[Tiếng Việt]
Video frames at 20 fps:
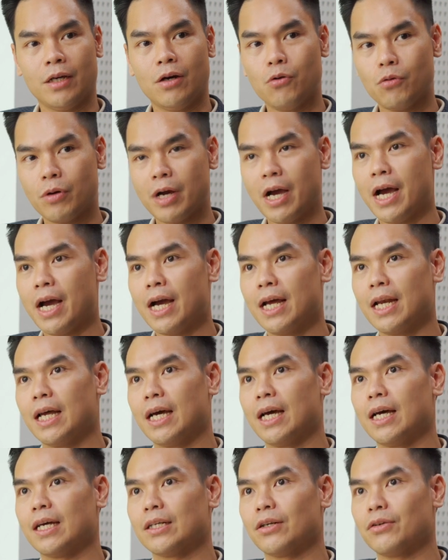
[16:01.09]
OK
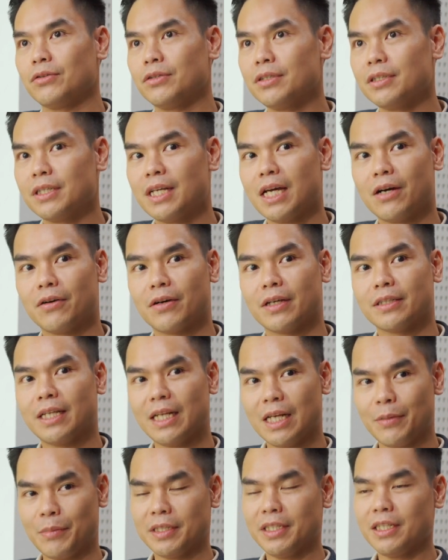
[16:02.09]
là nó như thế nào cái
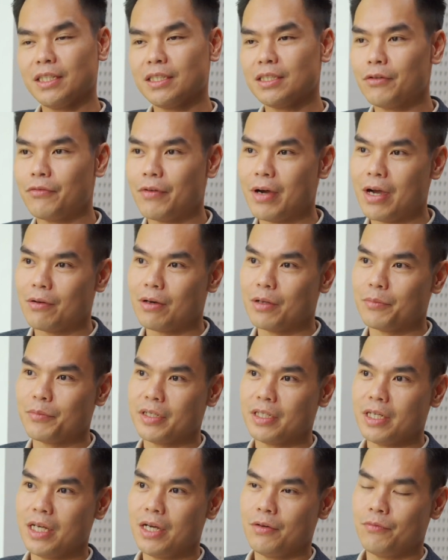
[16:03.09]
telematic đưa vào là
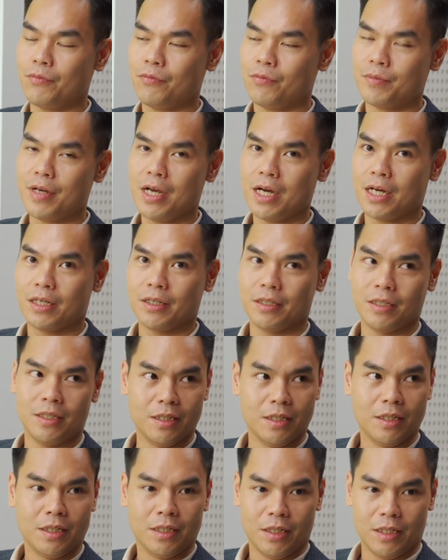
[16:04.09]
mình đã đang
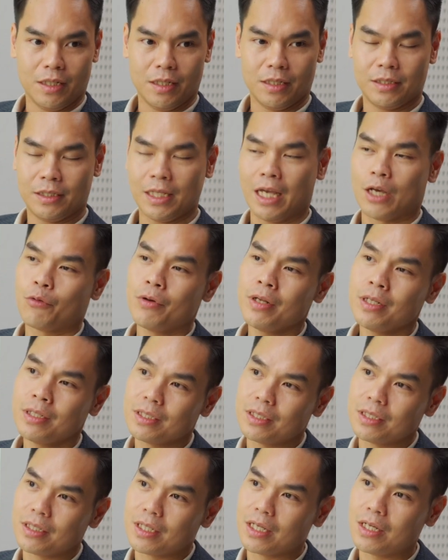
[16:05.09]
uh, giải quyết
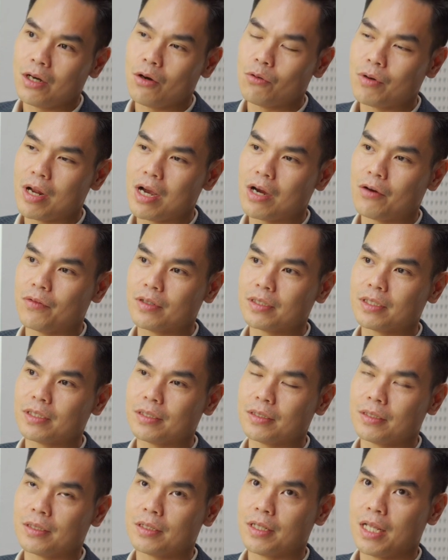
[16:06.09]
những cái khâu nào và
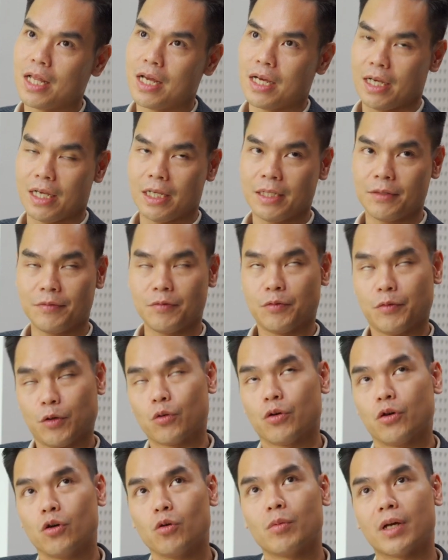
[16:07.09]
là cái
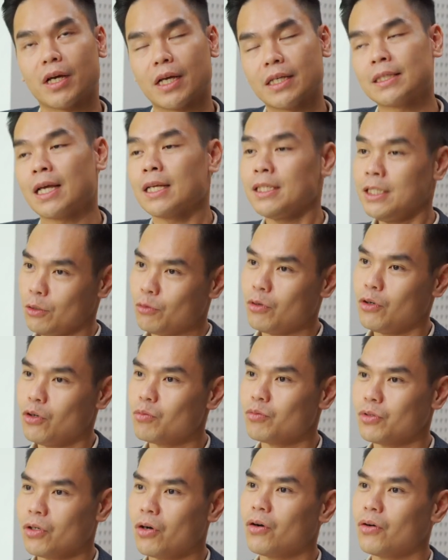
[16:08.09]
cuối cùng là cái giá trị cuối
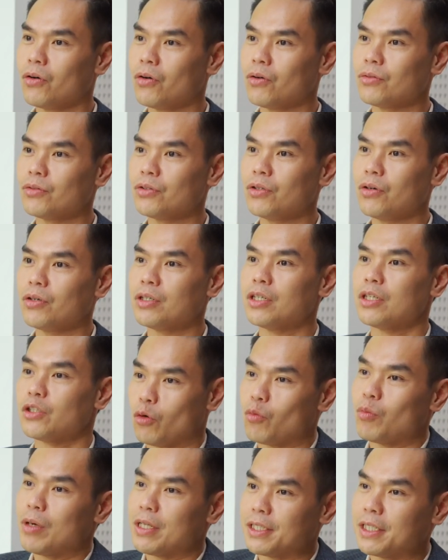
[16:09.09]
cùng cho cho người dùng là